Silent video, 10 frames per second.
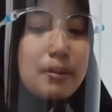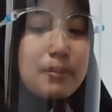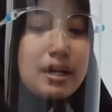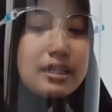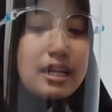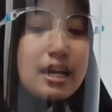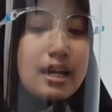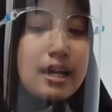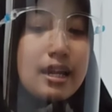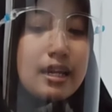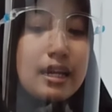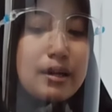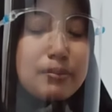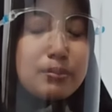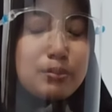pada
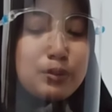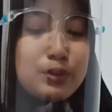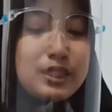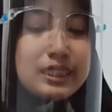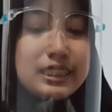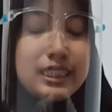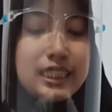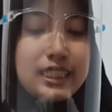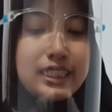lampu di sini.